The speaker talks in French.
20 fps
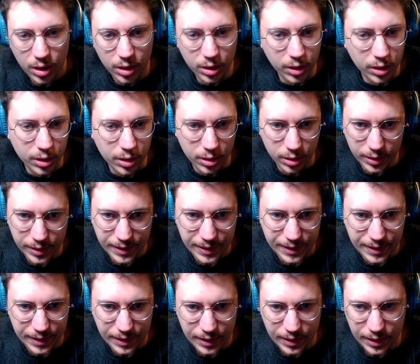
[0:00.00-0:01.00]
Euh,
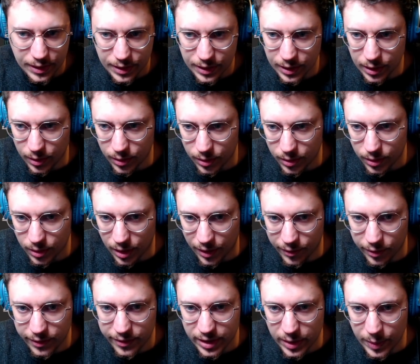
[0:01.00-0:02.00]
euh,
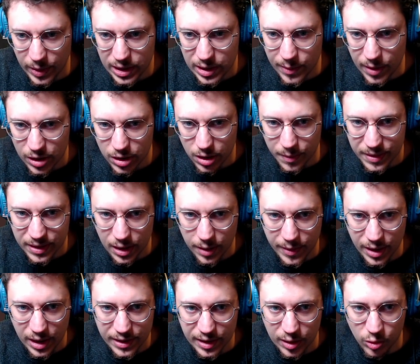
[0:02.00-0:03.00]
avant ils faisaient pas d'image comme ça,
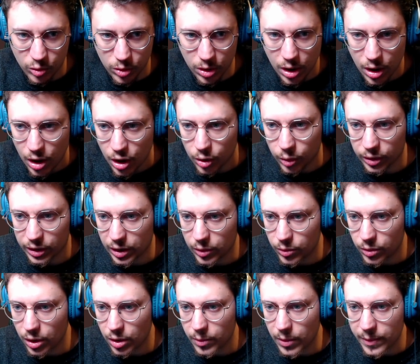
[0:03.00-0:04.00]
mais là c'est cool. Donc ils nous
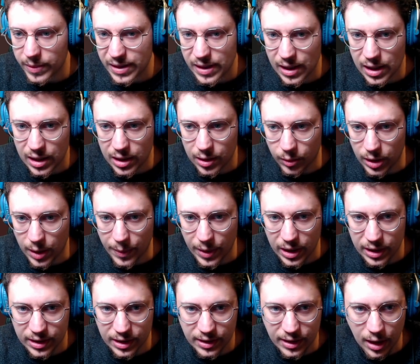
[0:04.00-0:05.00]
donnent, même si on n'a pas
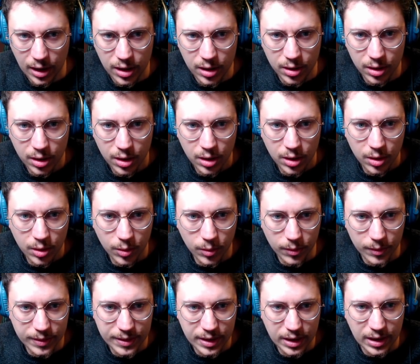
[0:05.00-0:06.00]
les détails,
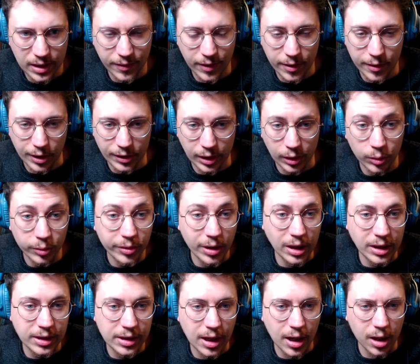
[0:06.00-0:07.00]
on sait qu'il va y avoir des
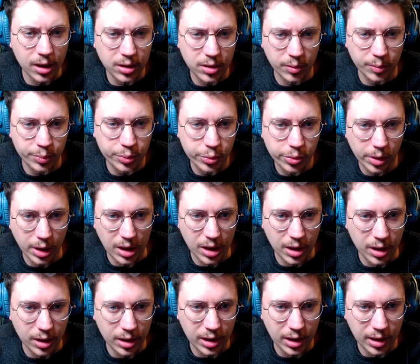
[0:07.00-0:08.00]
nouvelles cartes pour
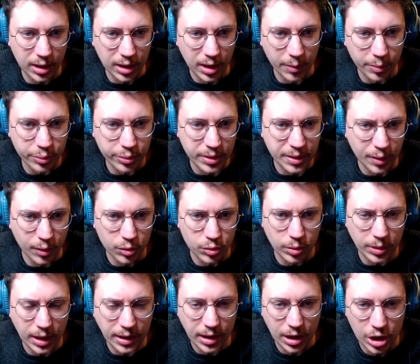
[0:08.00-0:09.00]
la, la puissance du
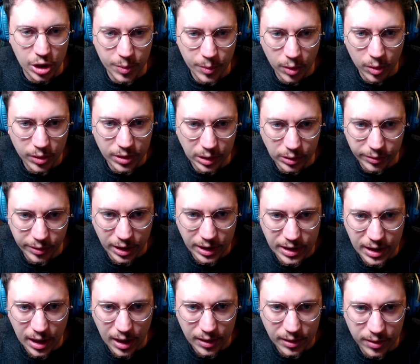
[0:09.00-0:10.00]
détachement, des nouvelles
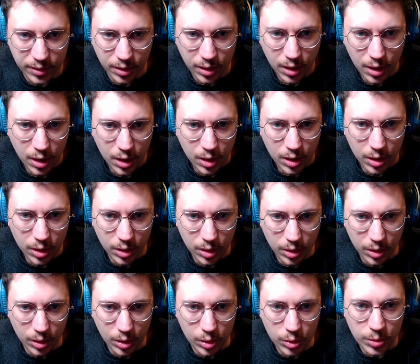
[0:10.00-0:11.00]
cartes
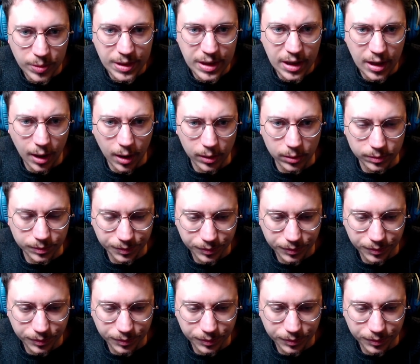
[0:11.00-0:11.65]
Udir,